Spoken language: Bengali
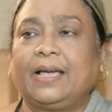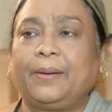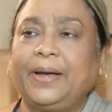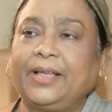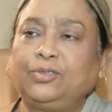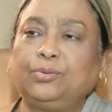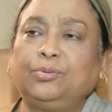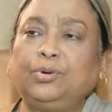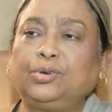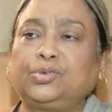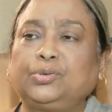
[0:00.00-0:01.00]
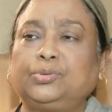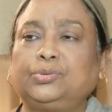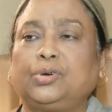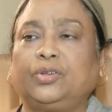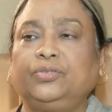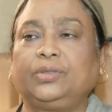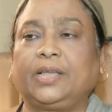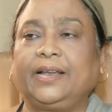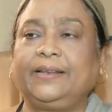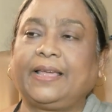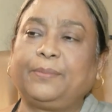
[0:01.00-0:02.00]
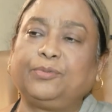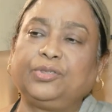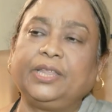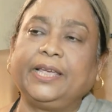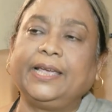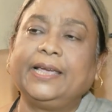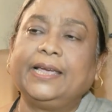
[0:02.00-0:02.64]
আমার এতগুলো সন্তান তার মধ্যে